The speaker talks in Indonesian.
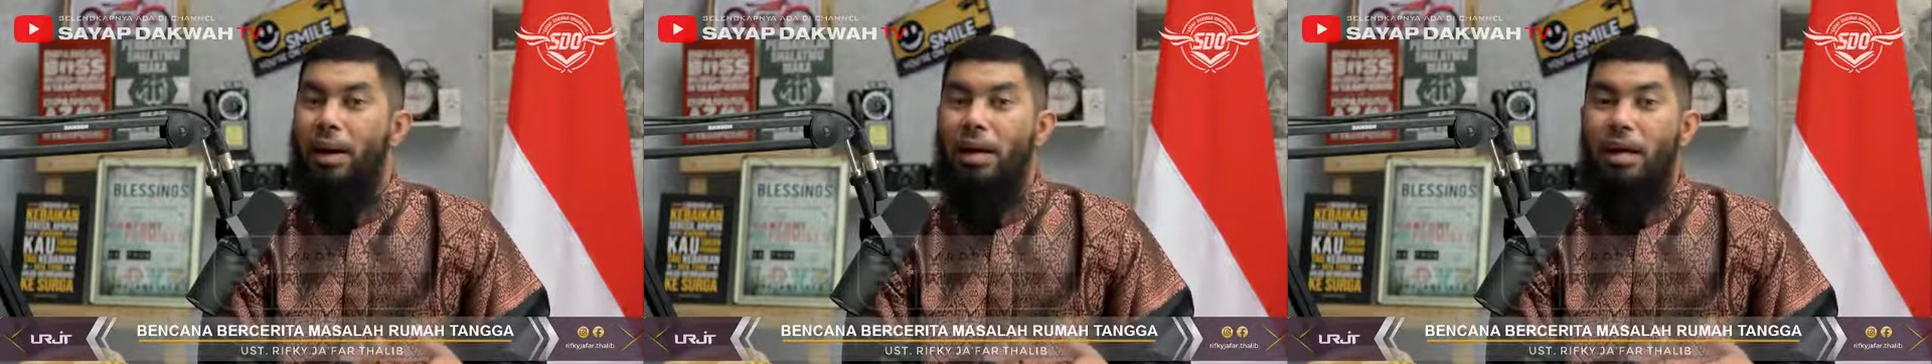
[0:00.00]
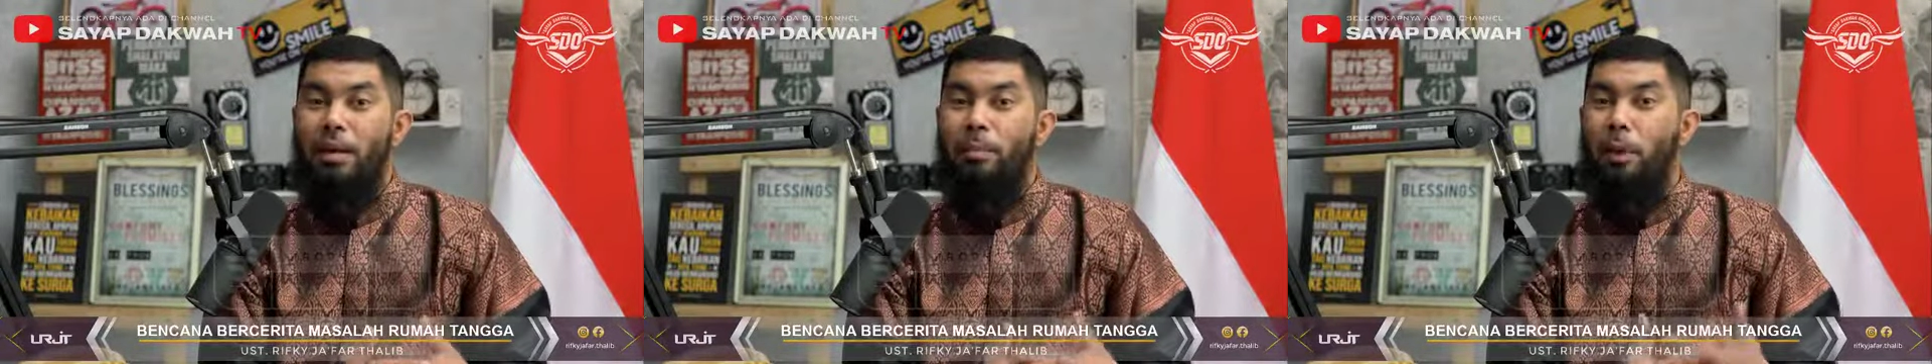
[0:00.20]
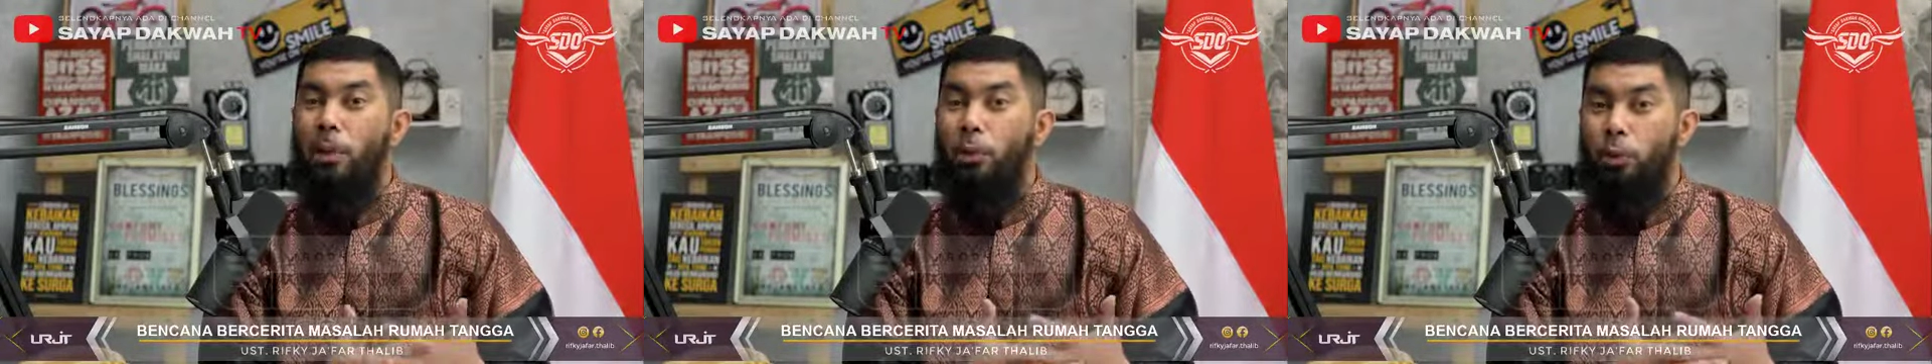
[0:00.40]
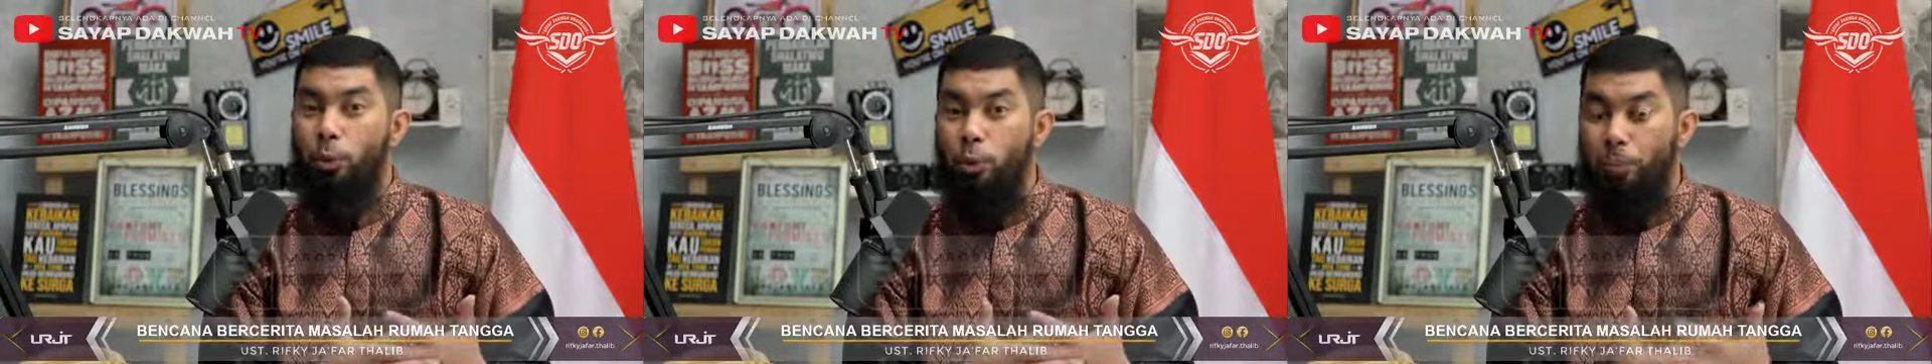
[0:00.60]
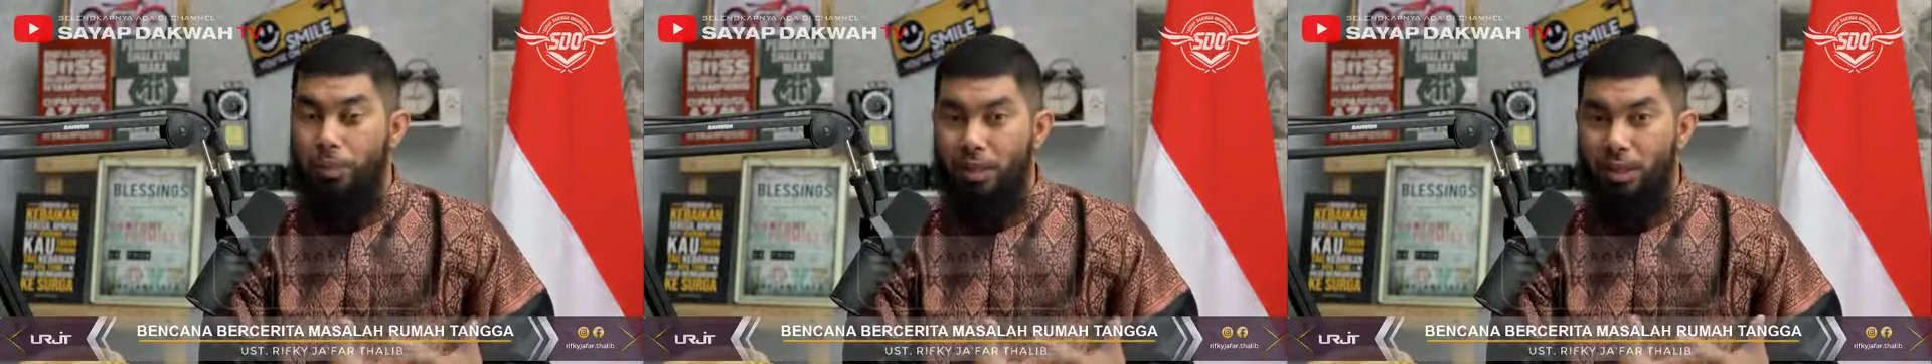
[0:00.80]
pandai
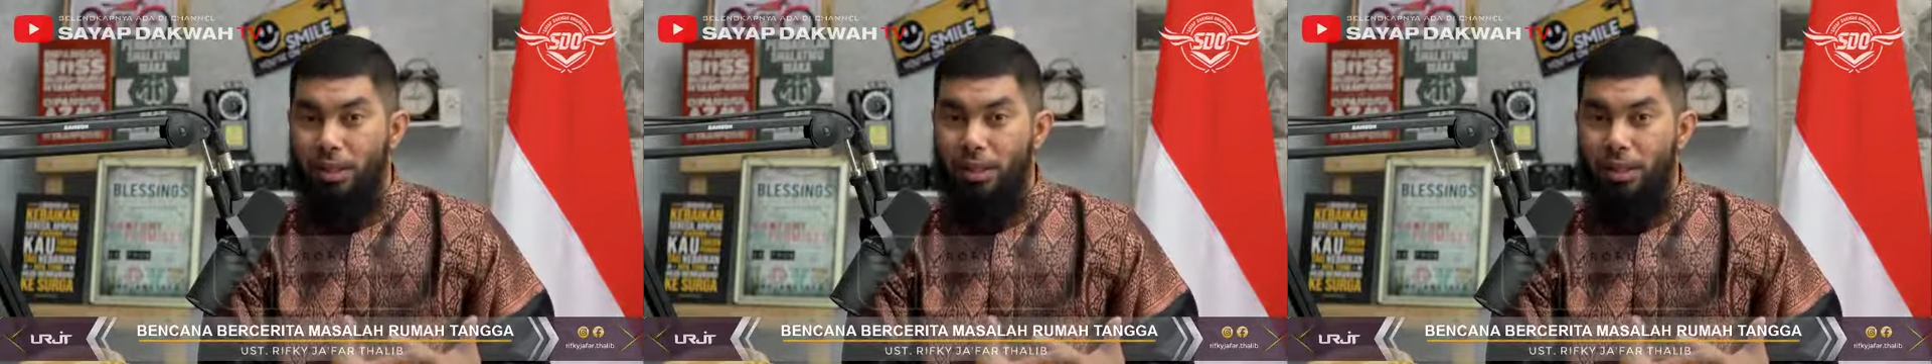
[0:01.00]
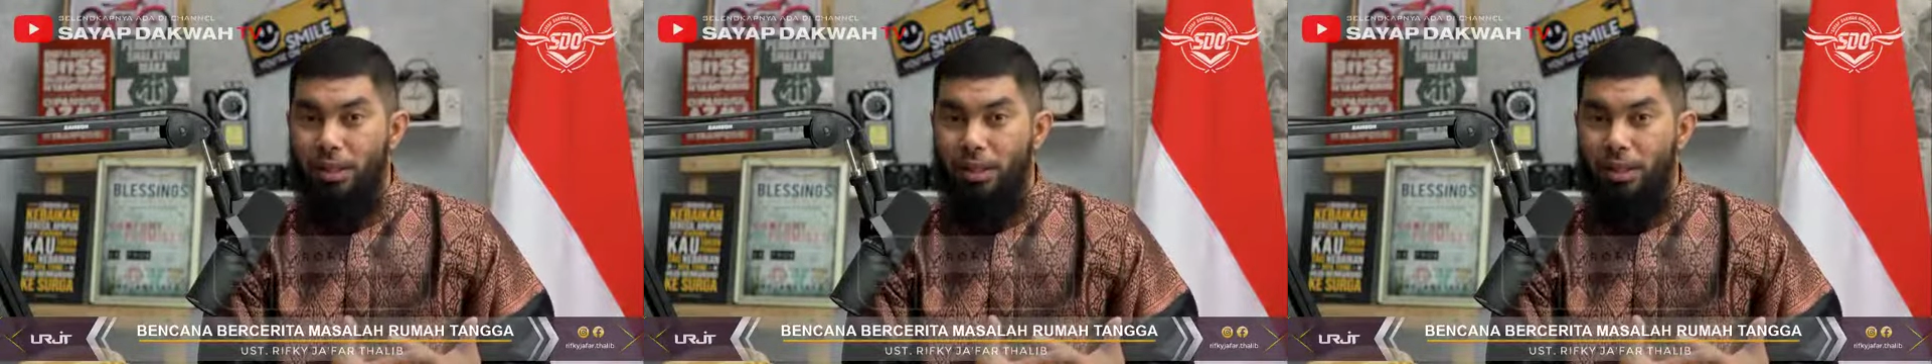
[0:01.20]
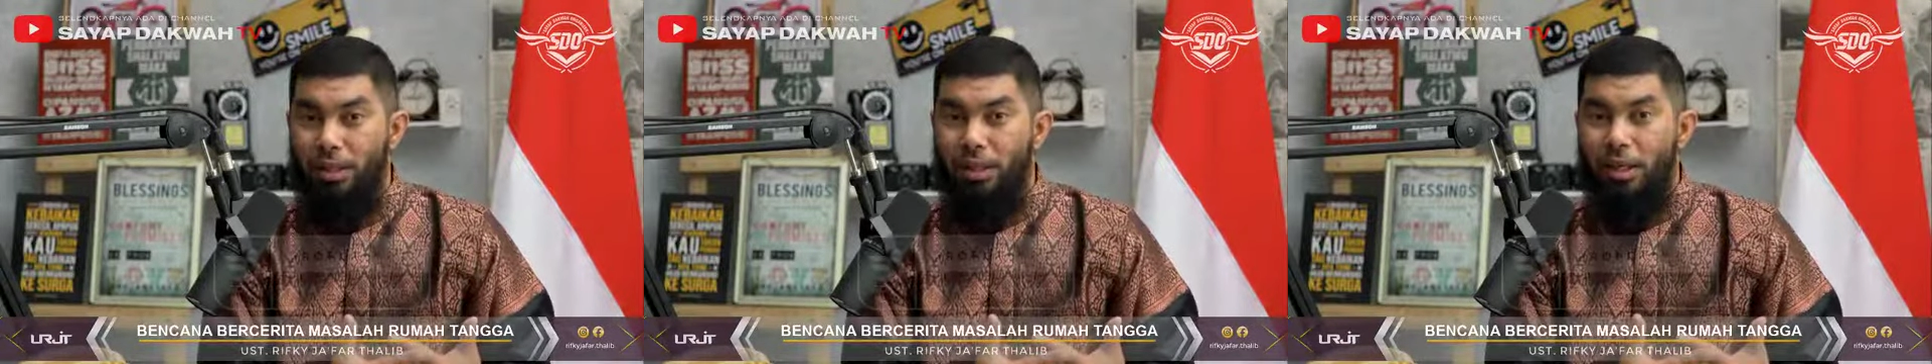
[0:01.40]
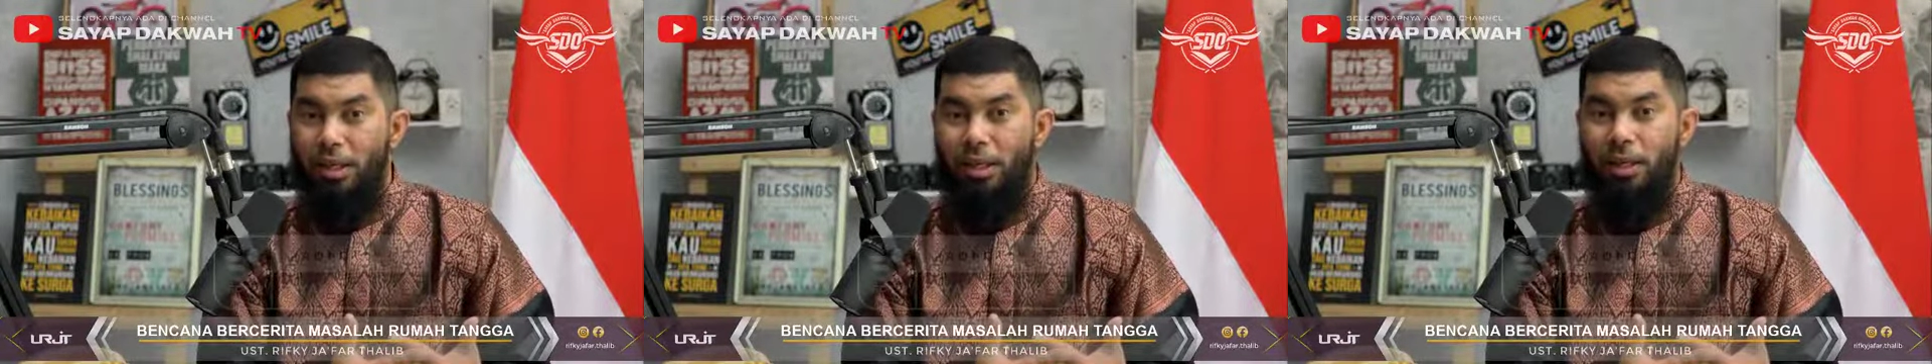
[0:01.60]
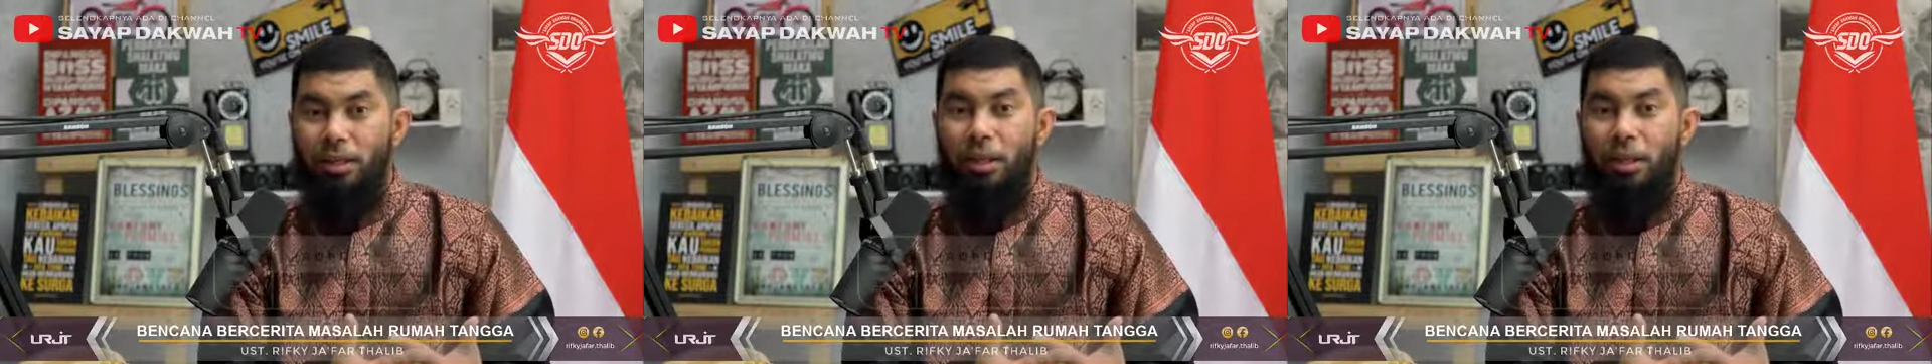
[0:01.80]
menutupi hmm.